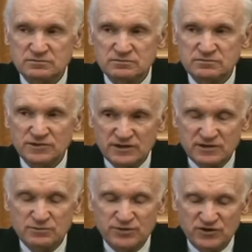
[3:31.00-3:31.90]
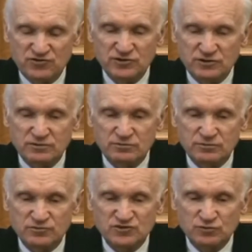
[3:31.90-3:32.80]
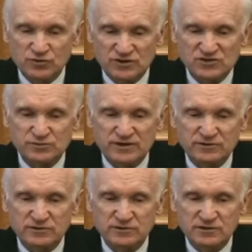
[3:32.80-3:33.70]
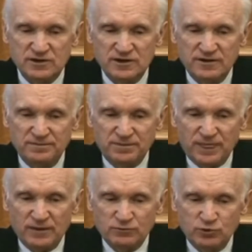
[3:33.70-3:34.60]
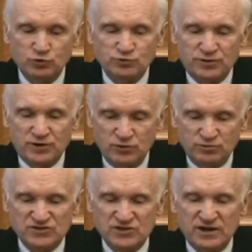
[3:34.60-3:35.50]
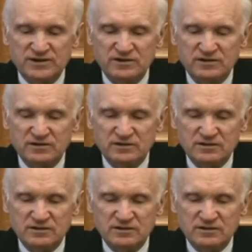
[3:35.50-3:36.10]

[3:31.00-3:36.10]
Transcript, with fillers: По каким причинам? Почему рассматривает вот, ну, блуд, прелюбодеяние